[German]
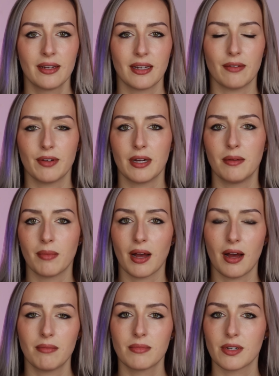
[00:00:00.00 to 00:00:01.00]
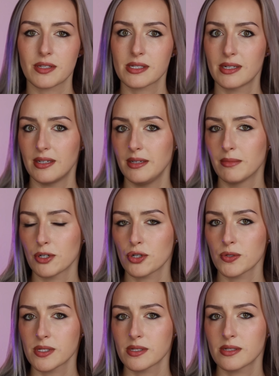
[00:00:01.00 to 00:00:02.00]
da wir im Rahmen des
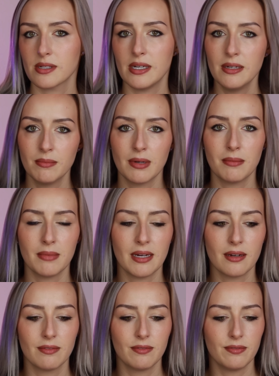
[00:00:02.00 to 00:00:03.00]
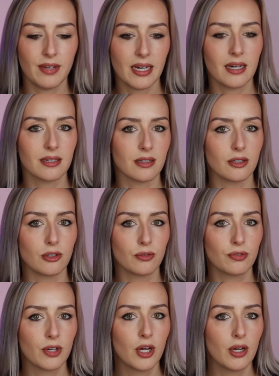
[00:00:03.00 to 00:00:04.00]
Klimaschutzes immer mehr Wert auf